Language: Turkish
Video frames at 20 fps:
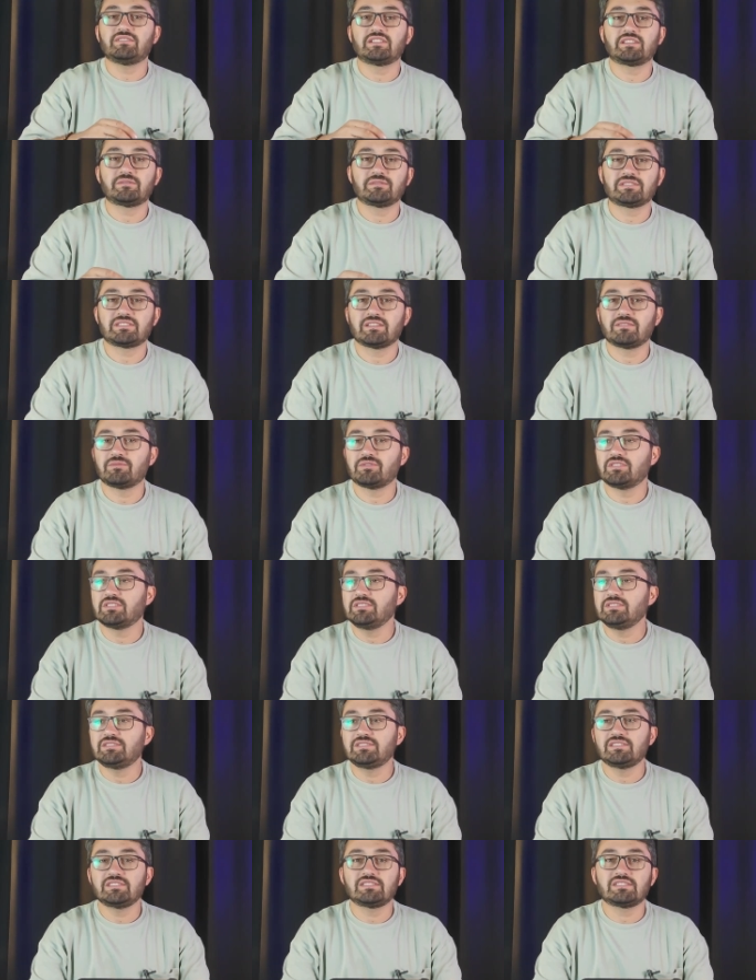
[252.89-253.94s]
var mesela böyle
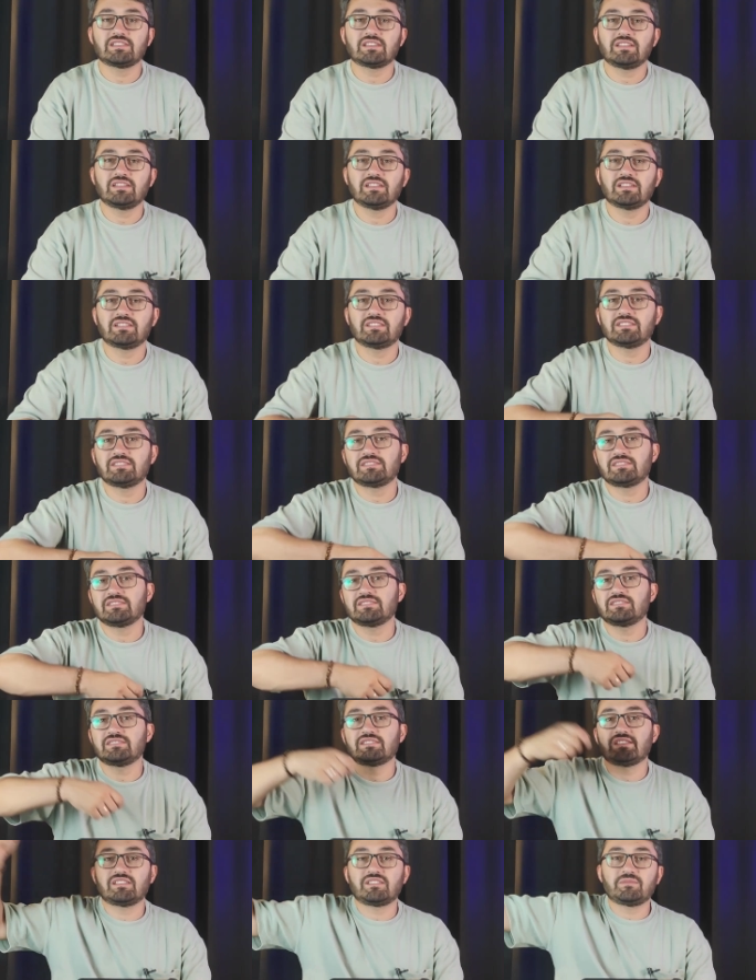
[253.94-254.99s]
ıssız
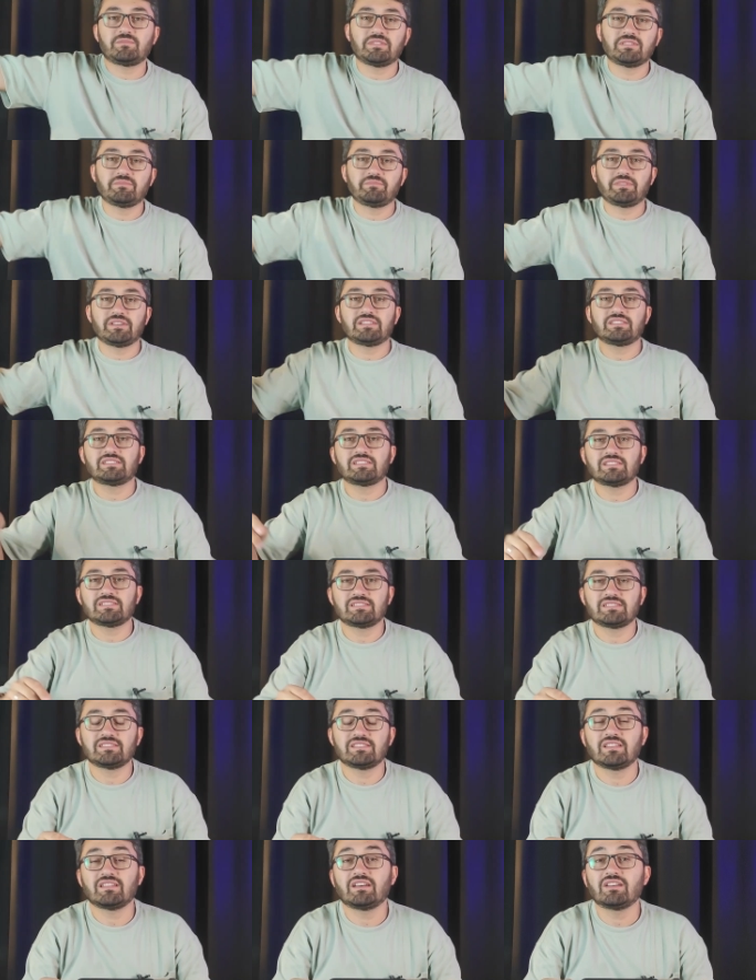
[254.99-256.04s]
yerlerdesiniz arabanın
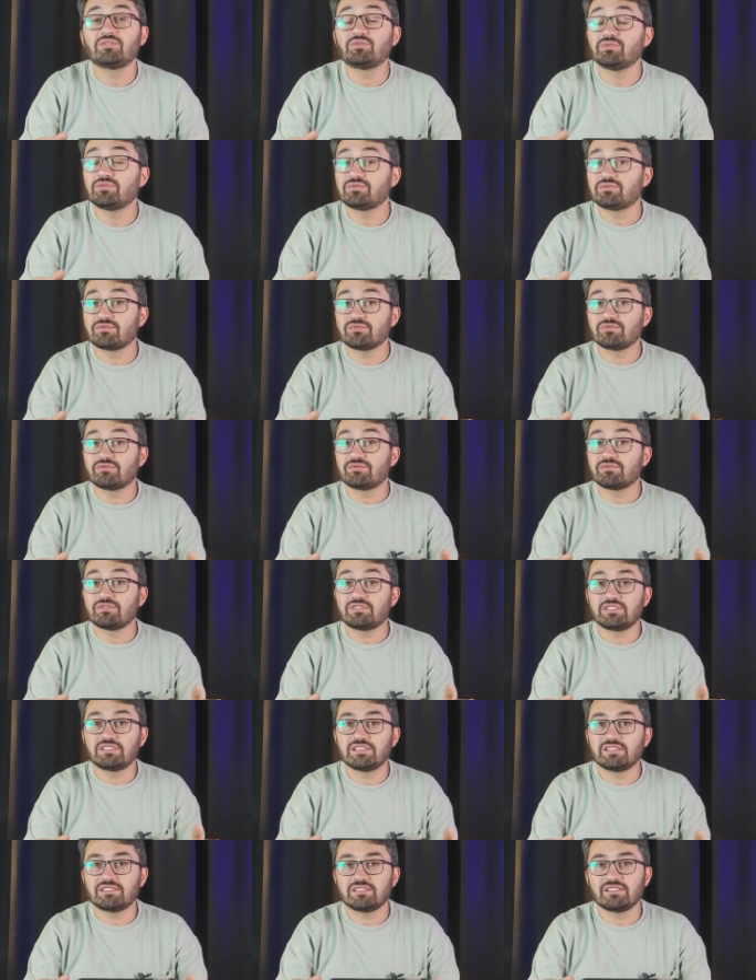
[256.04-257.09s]
penceresinden atıyorsunuz su
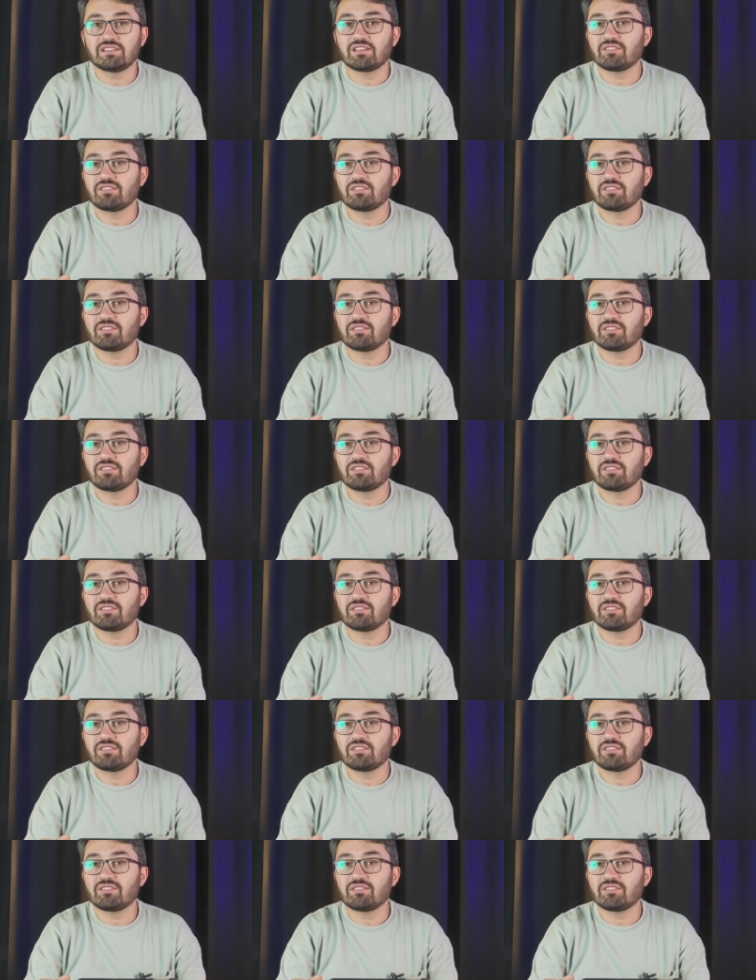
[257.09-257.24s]
şişesini.